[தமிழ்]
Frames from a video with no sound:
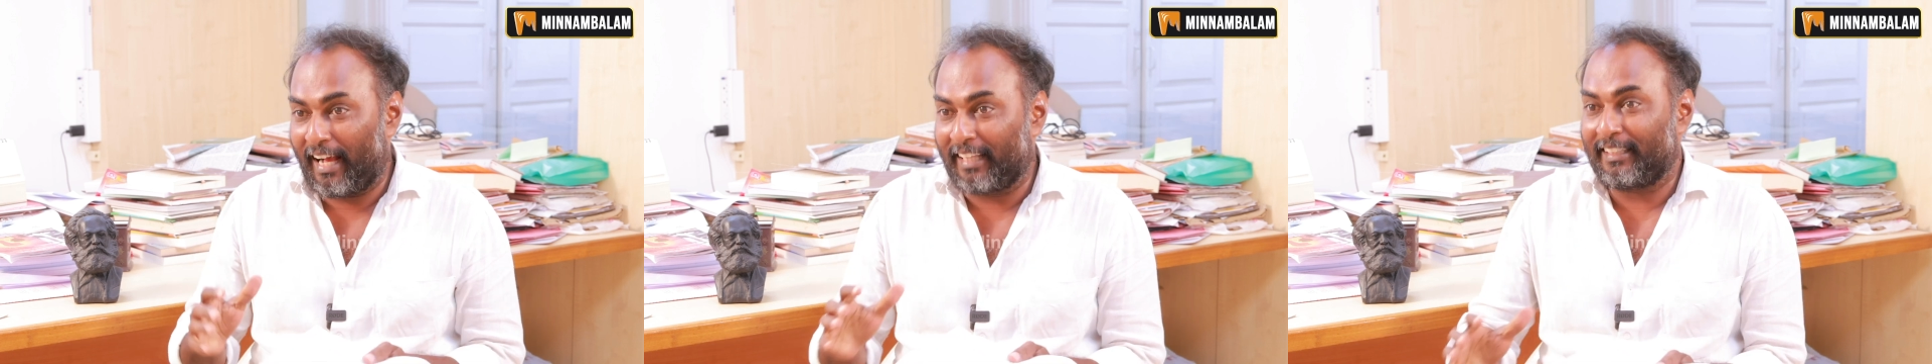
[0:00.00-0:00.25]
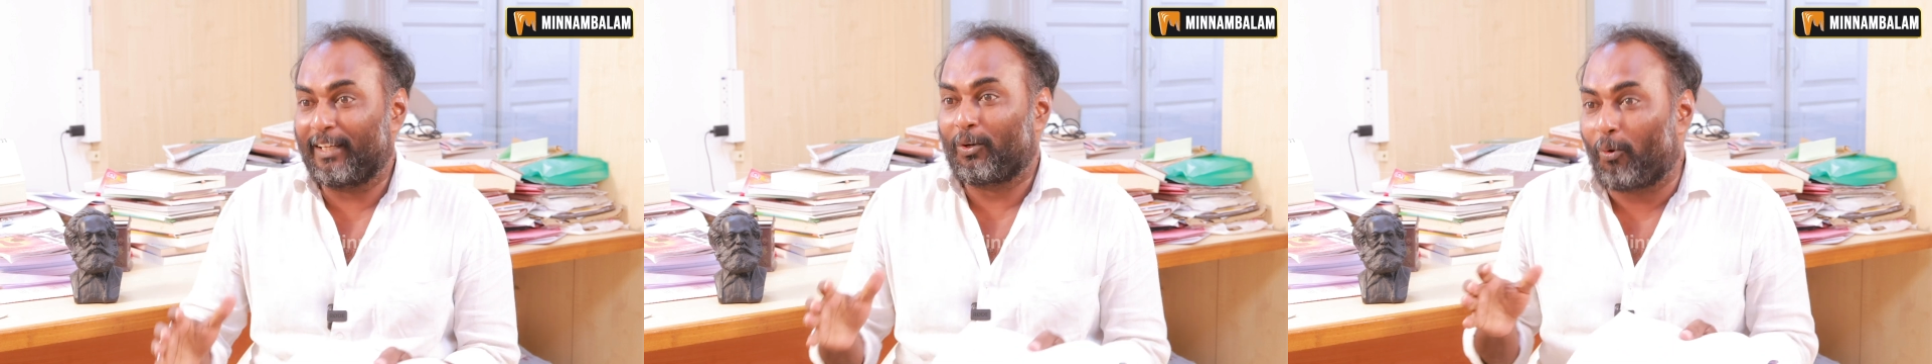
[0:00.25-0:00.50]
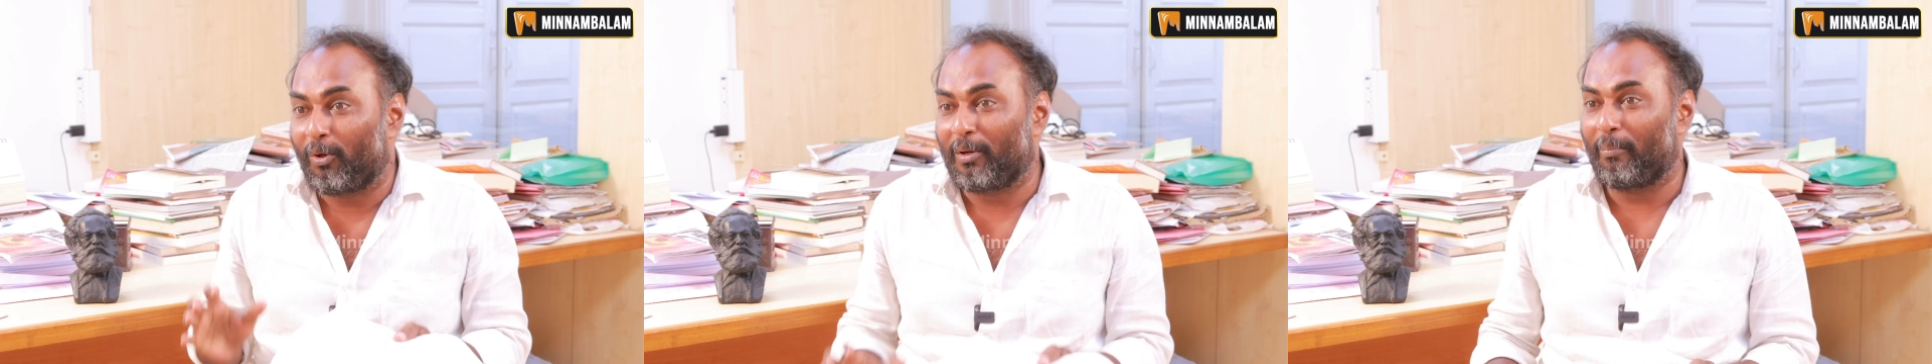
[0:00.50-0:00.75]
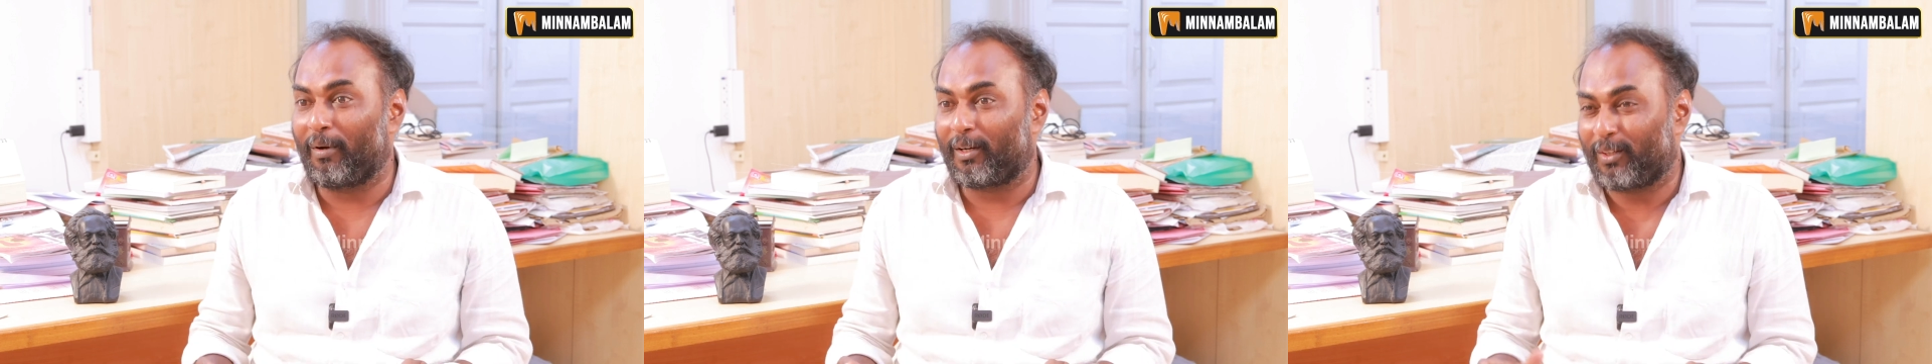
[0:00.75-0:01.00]
அதை நாங்கள்
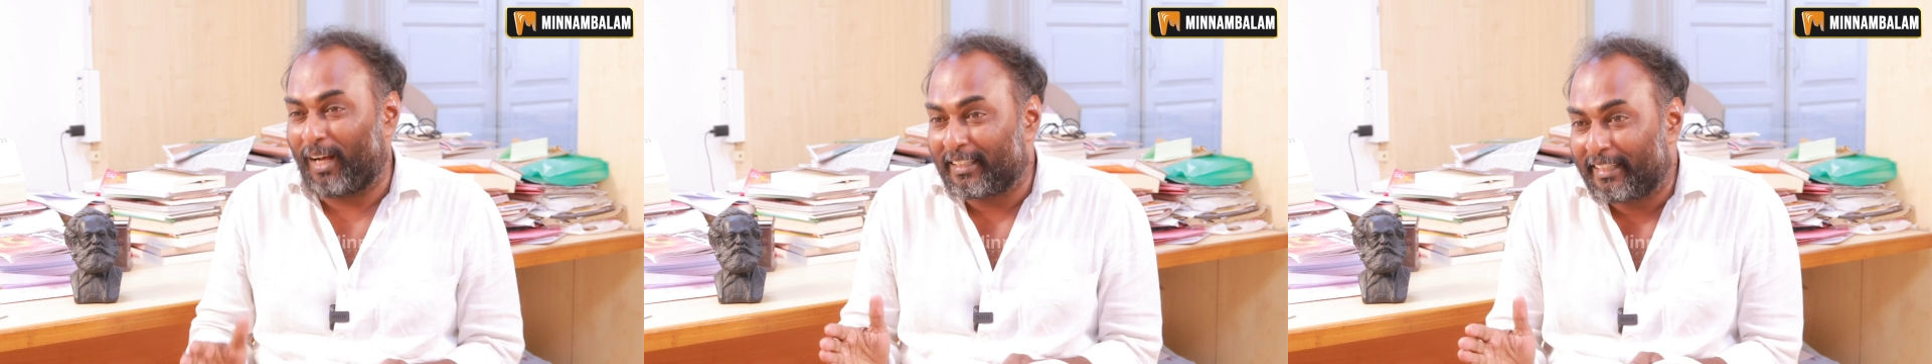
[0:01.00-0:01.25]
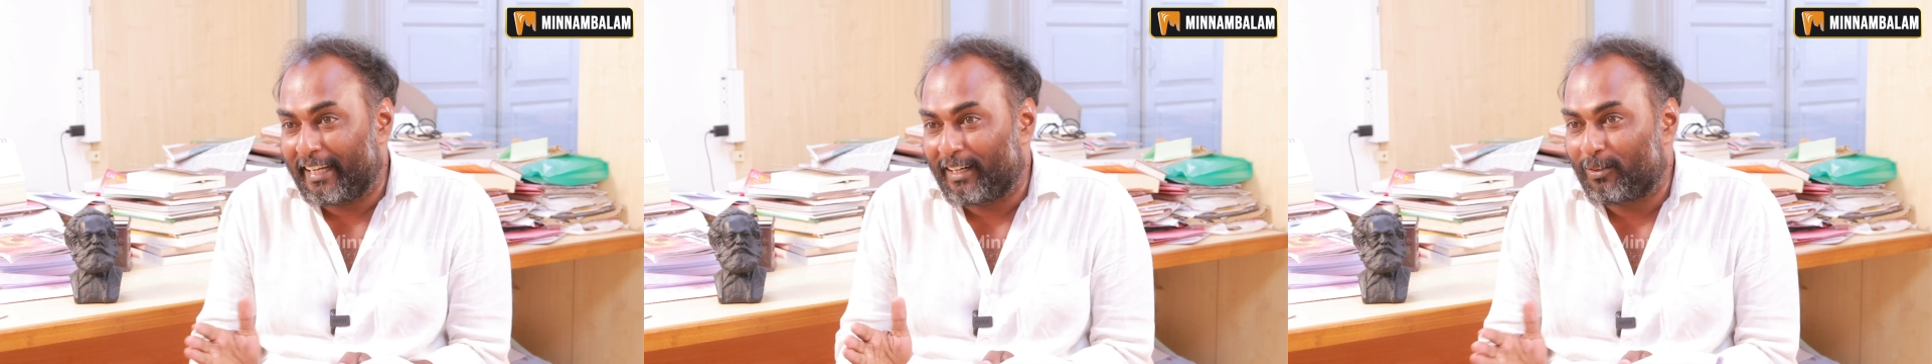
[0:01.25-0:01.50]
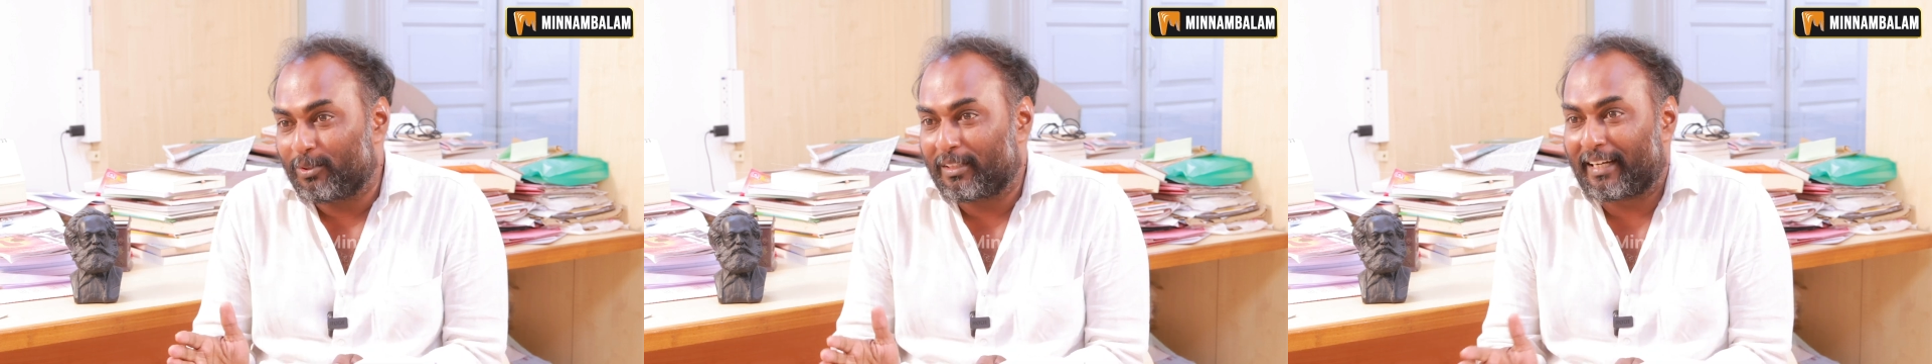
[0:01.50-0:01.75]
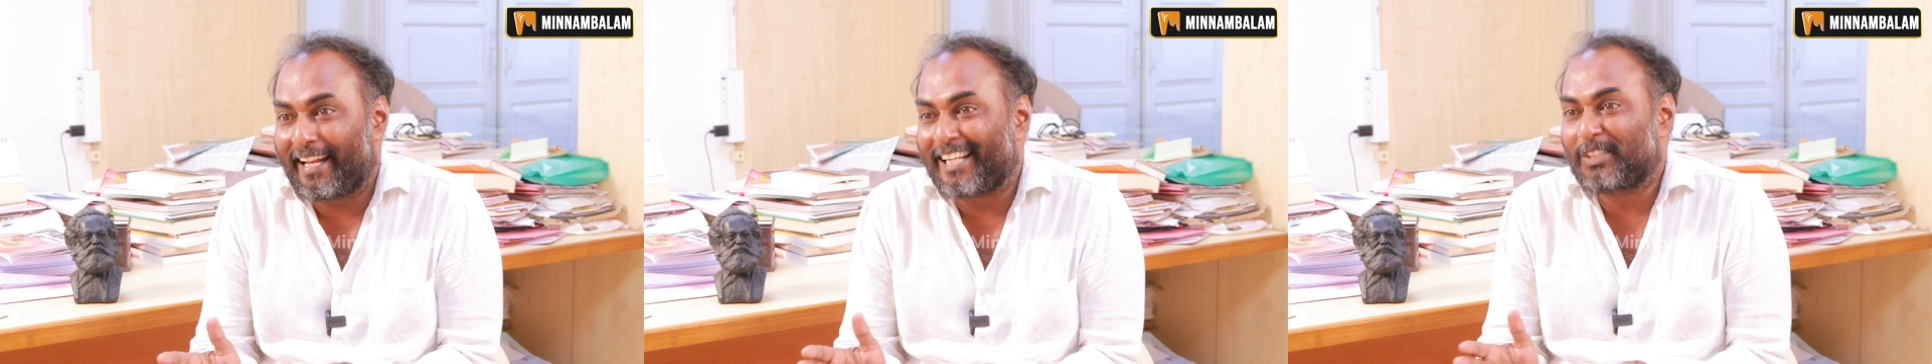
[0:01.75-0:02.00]
கொடுக்க மாட்டோம் அதில் எங்களுக்கு
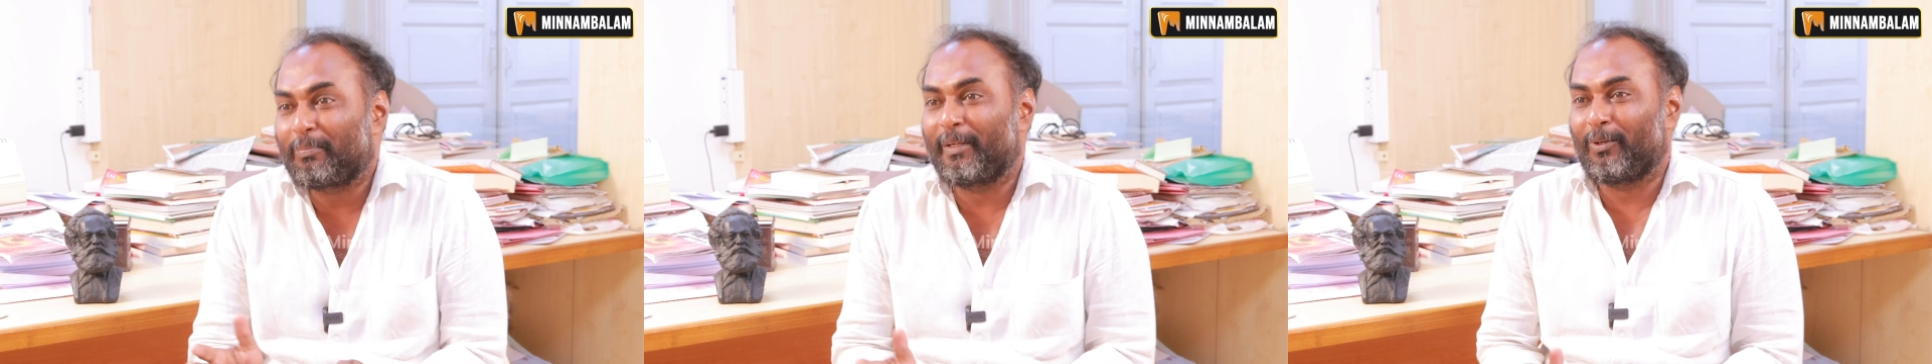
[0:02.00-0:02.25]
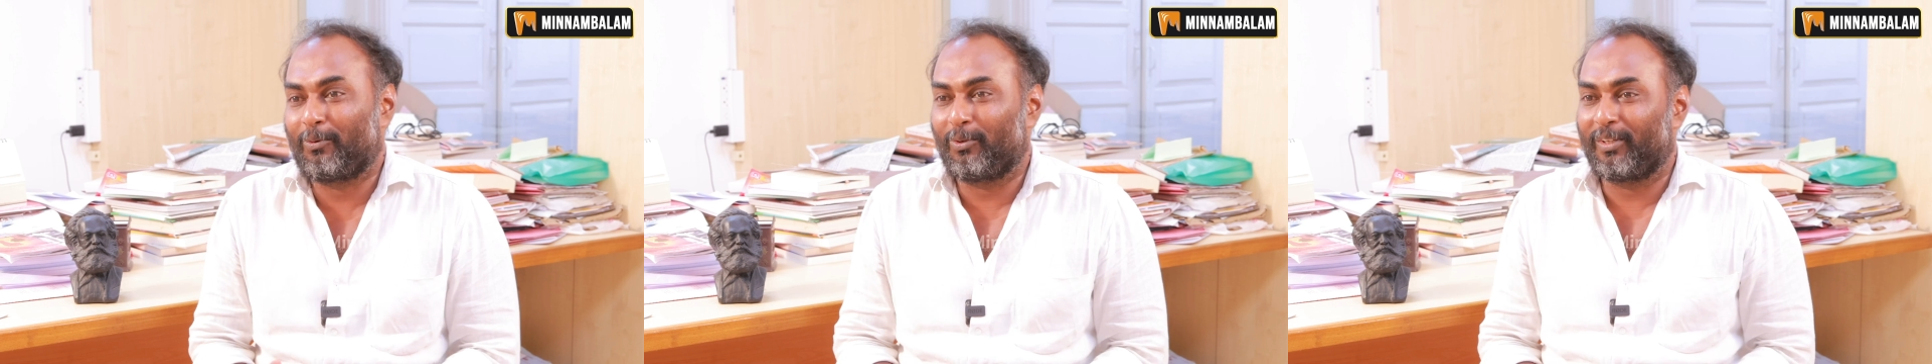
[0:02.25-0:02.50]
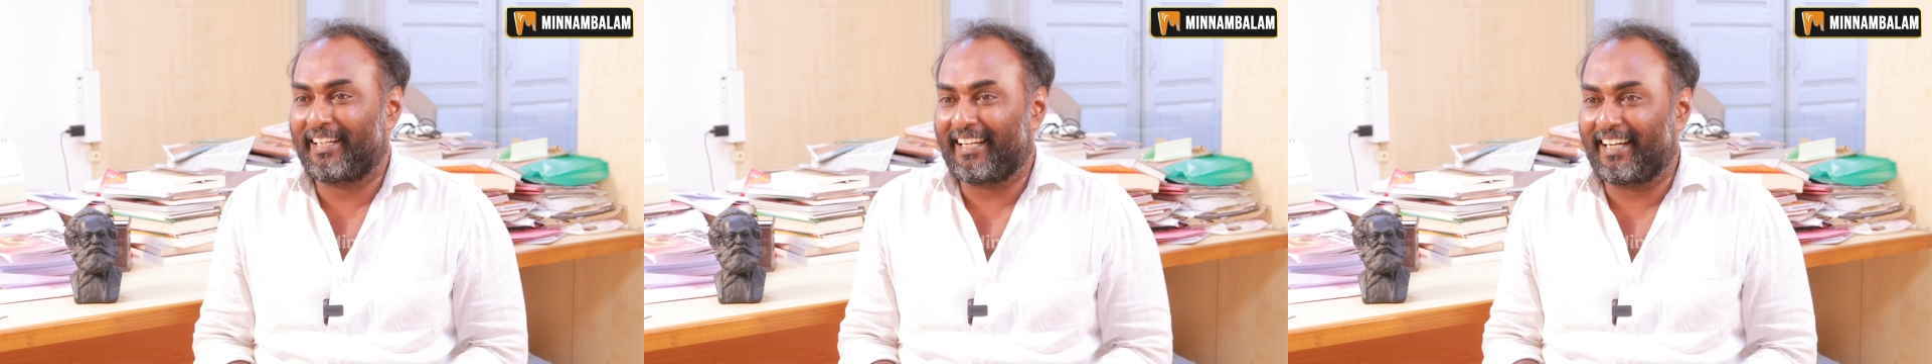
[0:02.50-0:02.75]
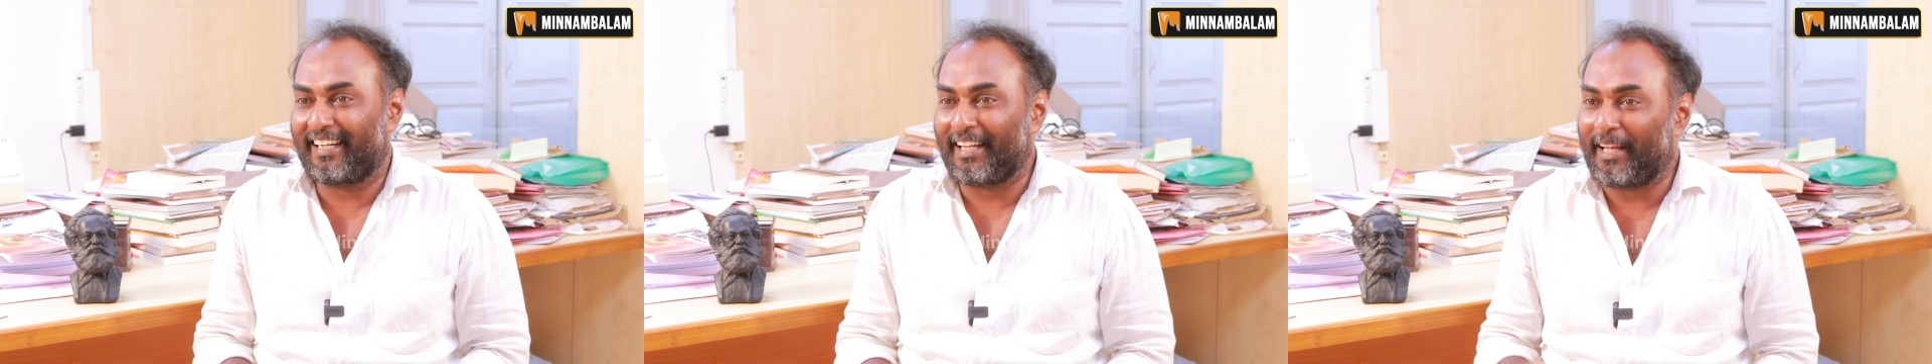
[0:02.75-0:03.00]
கொஞ்சம் ரிலாக்ஸ் பண்ணி கொடுங்கன்னு
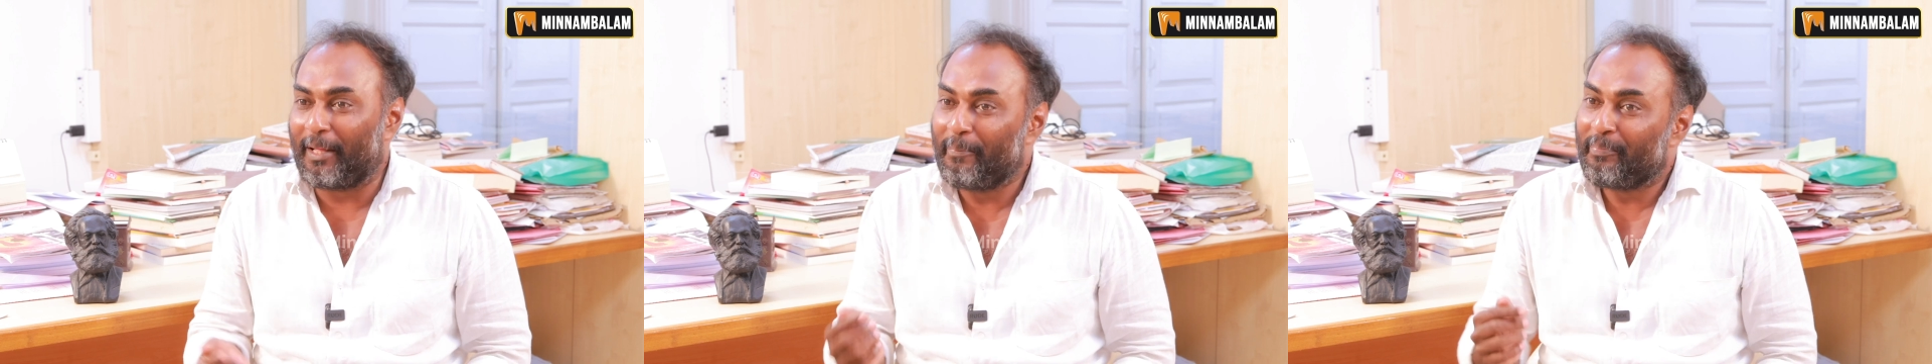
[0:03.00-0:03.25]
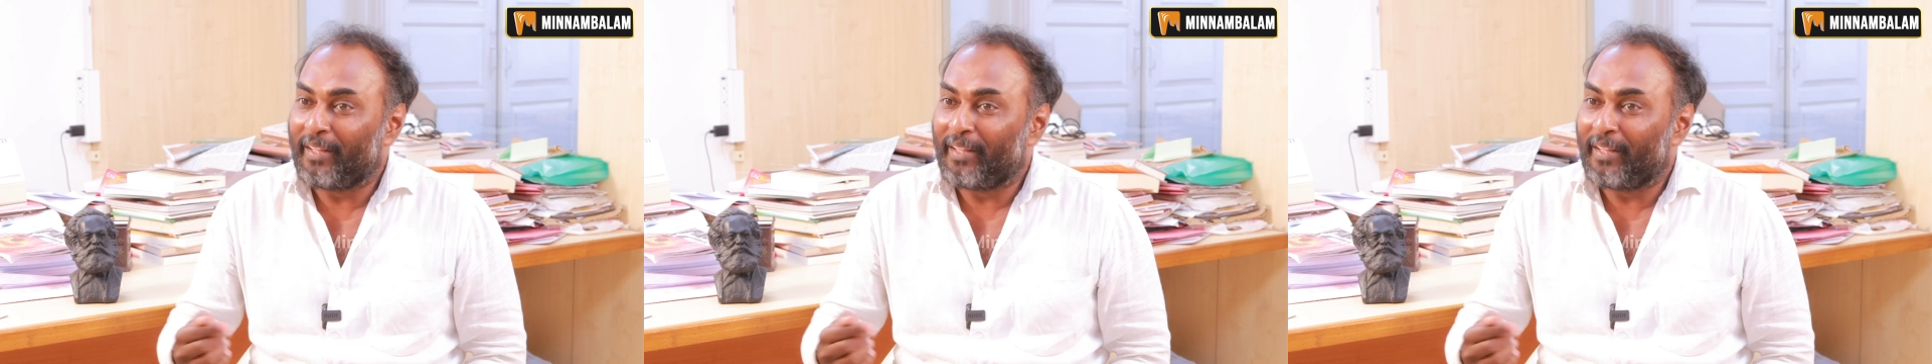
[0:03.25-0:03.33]
கேட்டால்